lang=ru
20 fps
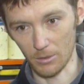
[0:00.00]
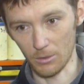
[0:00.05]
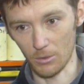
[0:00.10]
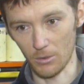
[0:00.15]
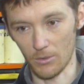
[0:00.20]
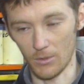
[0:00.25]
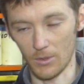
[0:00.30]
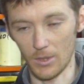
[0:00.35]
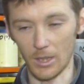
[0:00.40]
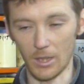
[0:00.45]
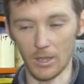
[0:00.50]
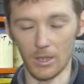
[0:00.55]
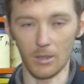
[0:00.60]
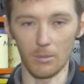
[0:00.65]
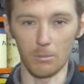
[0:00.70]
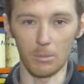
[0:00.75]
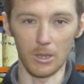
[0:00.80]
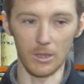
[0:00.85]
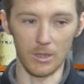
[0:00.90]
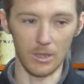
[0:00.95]
То есть всякие
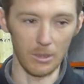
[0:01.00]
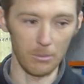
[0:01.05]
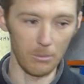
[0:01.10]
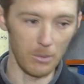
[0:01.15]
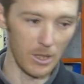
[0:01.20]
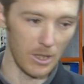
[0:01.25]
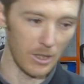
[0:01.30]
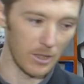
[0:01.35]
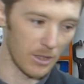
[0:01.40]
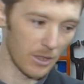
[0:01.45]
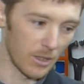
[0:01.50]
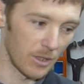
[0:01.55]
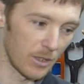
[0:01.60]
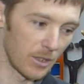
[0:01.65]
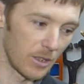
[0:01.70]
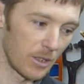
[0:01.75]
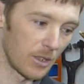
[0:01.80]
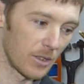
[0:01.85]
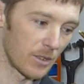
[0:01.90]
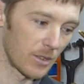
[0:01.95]

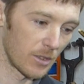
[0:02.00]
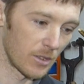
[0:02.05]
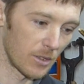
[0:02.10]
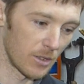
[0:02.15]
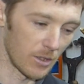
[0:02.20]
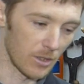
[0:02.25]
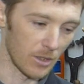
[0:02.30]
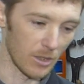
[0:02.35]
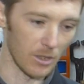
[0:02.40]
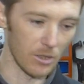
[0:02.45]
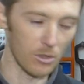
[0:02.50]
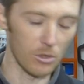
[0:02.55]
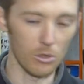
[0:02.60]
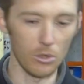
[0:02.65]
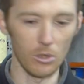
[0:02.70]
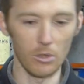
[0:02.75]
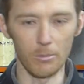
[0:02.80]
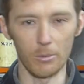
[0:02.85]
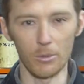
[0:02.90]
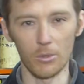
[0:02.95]
бэткомедианы, This is
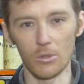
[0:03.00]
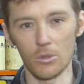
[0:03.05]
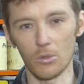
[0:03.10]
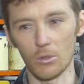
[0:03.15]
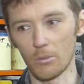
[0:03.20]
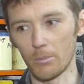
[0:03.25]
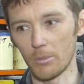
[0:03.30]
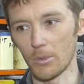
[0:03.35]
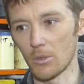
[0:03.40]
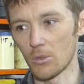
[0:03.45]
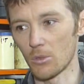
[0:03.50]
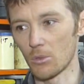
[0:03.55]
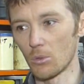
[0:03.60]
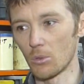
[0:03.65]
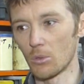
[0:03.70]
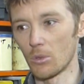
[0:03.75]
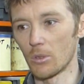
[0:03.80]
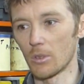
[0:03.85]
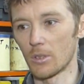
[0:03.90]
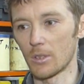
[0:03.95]
хорошо, плюс 100
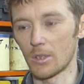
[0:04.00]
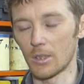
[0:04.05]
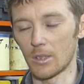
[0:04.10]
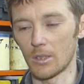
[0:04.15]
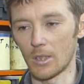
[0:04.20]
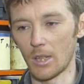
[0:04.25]
500,